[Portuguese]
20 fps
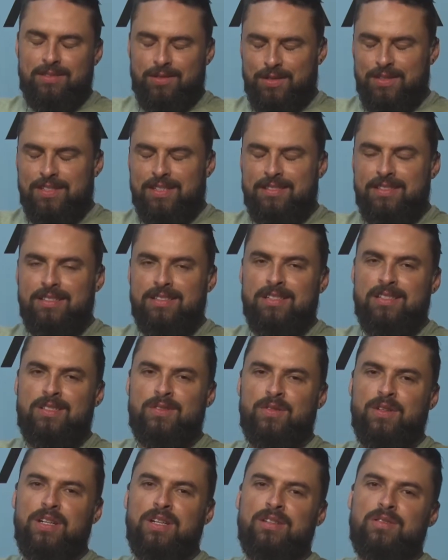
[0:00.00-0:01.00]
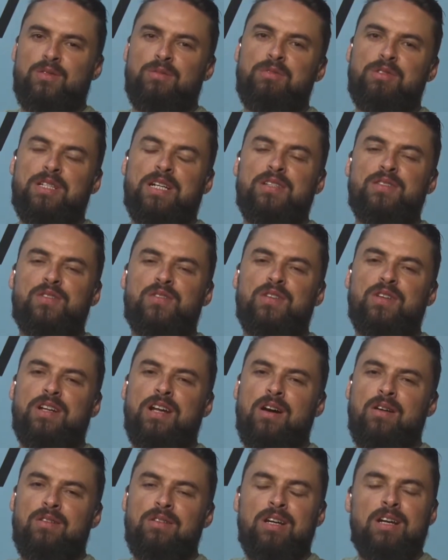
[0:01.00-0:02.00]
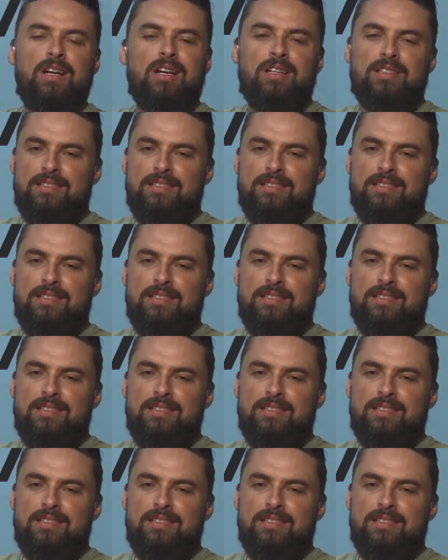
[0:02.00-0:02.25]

todas as sextas-feiras, como tradicional,